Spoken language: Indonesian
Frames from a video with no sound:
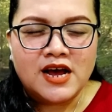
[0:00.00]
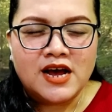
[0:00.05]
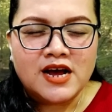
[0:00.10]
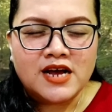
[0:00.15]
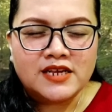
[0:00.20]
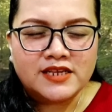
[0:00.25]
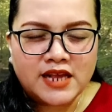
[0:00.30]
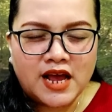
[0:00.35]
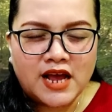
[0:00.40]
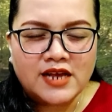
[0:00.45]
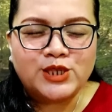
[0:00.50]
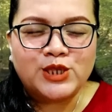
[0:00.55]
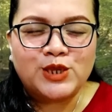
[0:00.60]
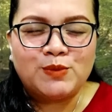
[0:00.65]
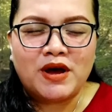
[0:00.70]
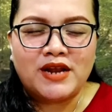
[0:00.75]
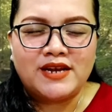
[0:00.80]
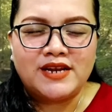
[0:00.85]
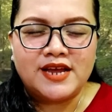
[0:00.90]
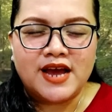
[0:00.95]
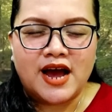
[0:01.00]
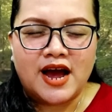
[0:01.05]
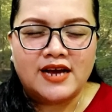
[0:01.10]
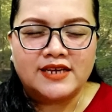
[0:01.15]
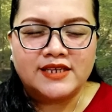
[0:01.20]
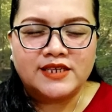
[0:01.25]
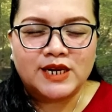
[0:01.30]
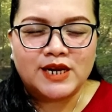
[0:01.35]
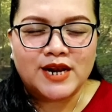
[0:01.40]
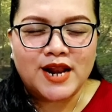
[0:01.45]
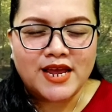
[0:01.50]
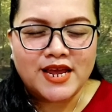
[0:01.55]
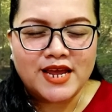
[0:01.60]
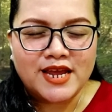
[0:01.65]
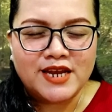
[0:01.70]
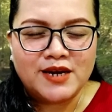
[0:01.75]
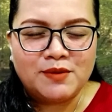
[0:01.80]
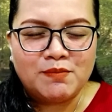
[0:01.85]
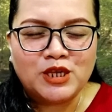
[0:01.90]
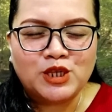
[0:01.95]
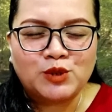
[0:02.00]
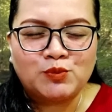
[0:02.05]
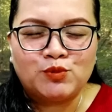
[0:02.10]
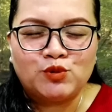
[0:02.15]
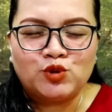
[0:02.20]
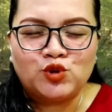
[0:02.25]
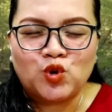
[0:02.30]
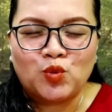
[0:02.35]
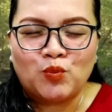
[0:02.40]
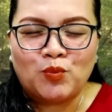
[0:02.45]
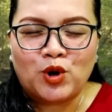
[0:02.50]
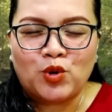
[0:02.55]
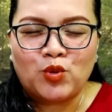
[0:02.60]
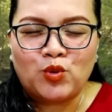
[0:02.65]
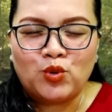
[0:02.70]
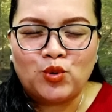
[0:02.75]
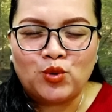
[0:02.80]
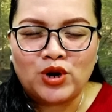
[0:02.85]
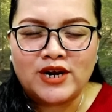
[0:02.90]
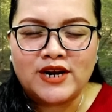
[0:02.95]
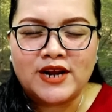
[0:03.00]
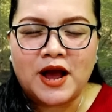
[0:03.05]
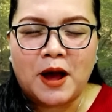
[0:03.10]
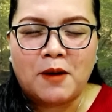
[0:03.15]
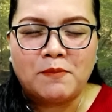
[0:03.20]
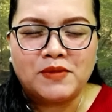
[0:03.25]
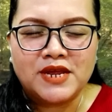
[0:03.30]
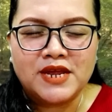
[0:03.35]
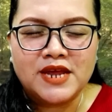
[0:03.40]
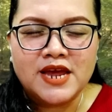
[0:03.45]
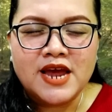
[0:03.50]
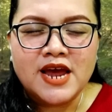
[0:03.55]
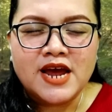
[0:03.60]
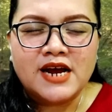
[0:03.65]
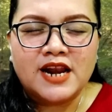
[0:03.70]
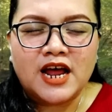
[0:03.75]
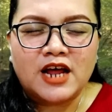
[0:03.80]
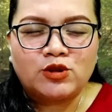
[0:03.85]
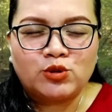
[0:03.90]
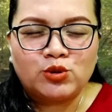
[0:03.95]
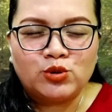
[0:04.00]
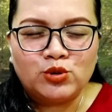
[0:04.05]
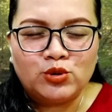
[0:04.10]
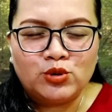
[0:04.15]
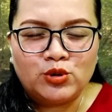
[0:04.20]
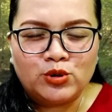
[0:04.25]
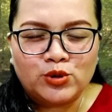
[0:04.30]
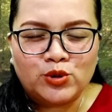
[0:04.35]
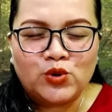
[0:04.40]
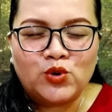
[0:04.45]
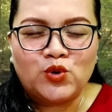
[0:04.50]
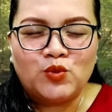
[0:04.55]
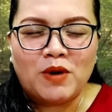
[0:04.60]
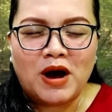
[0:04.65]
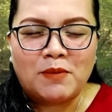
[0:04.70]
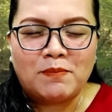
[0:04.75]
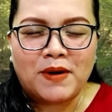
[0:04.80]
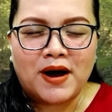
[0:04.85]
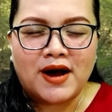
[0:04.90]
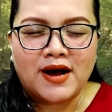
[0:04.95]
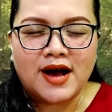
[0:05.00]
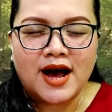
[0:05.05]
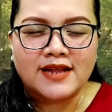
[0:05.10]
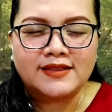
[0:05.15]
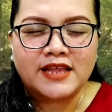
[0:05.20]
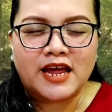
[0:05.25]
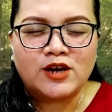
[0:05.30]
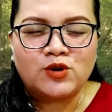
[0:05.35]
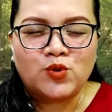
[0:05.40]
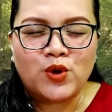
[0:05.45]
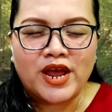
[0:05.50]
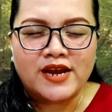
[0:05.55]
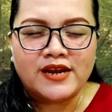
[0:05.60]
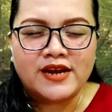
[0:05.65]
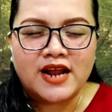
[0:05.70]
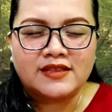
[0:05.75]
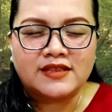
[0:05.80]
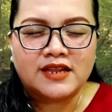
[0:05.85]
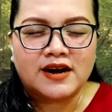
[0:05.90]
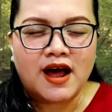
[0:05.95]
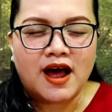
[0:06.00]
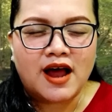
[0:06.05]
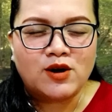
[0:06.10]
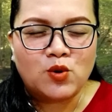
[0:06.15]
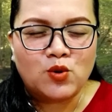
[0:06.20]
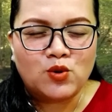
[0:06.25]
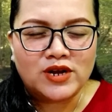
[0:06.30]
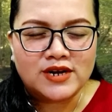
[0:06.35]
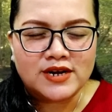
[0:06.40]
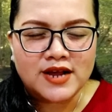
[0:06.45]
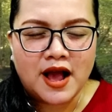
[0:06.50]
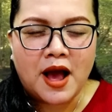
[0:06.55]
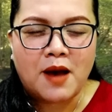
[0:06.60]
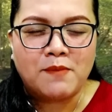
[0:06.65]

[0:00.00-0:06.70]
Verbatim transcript: Kesah sibadia, sirdahin bas pusuh perukuran kami, gelah tuhu tuhu bapa, katandu enda teraloken